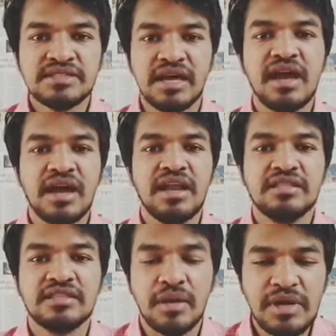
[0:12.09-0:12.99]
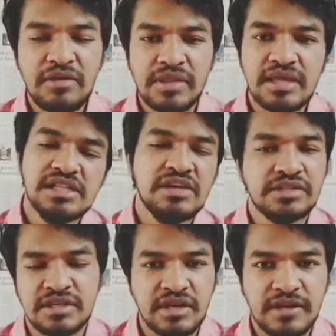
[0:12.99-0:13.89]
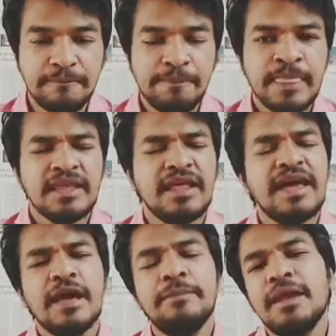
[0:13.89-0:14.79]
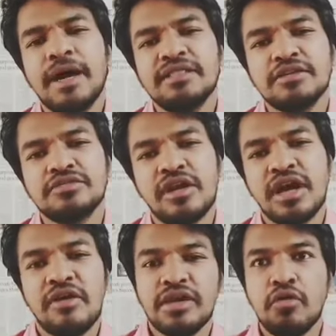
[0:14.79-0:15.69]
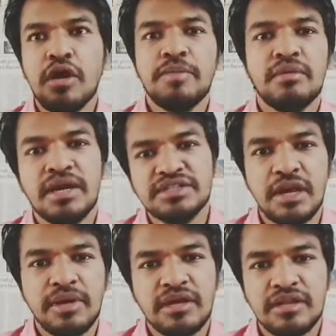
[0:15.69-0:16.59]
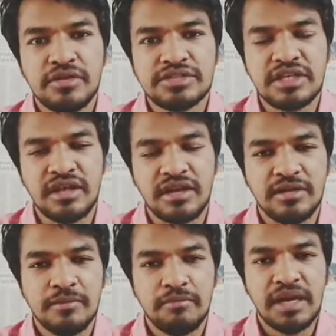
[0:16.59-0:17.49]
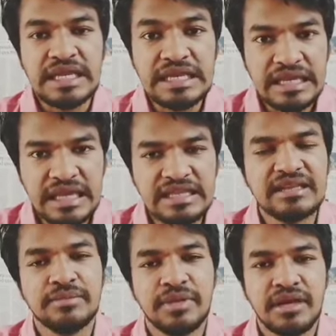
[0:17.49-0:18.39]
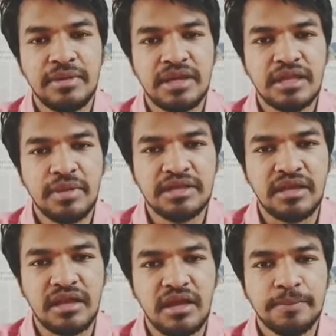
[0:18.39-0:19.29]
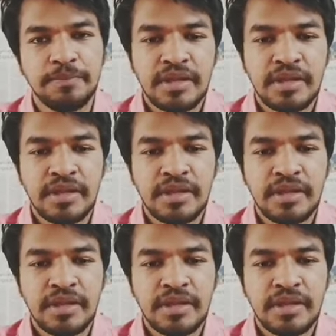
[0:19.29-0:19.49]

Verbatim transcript: சங்க காலத்து தமிழில் வந்து எழுதி வச்சிருக்காரு இதை நிறைய பேர் பார்த்துட்டு சொன்னாங்க அவர் எவ்வளோ பெரிய மனுஷன் அப்படிங்கிறத யோசிச்சிருந்தாங்க பட் இன்னைக்கு யதார்த்தம் என்ன அப்படிங்கிறது பார்த்தீங்கன்னா